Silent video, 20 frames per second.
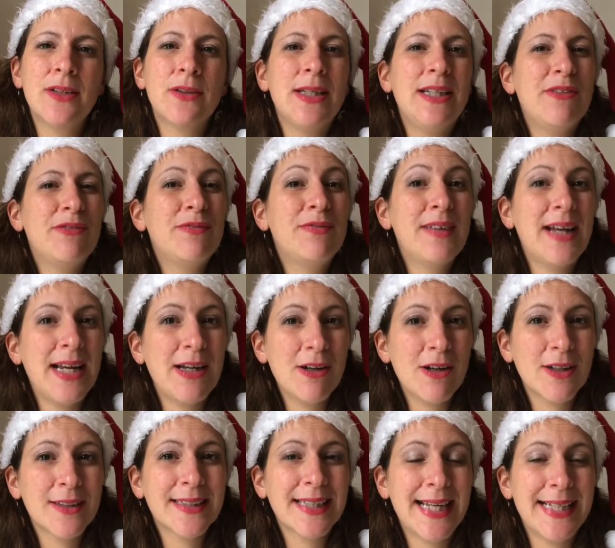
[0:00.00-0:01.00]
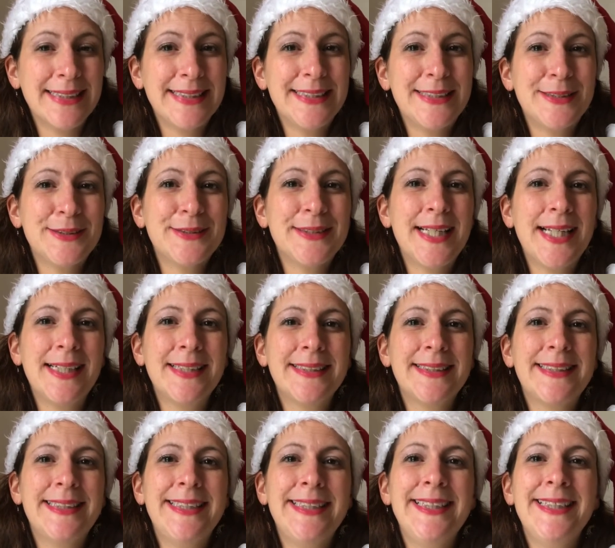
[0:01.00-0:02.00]
les valeurs traditionnelles
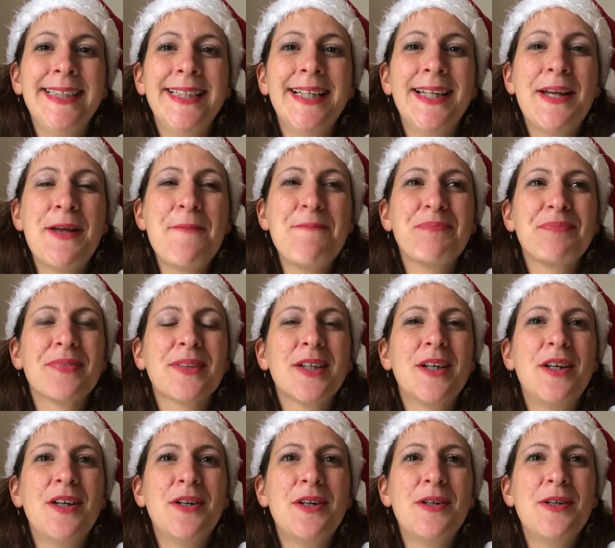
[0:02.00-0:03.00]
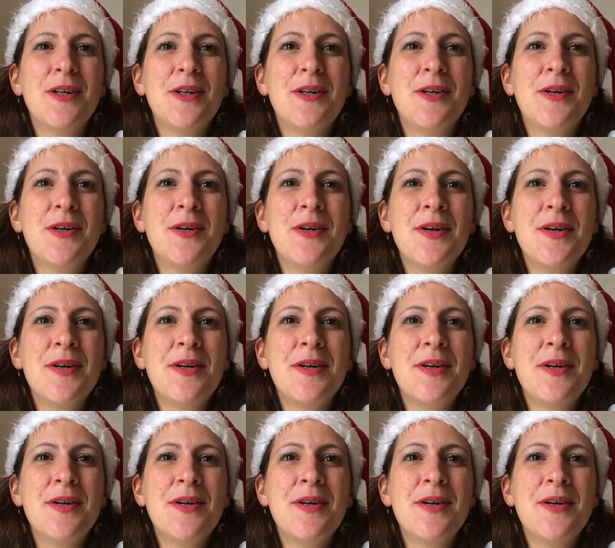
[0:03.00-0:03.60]
qui euh,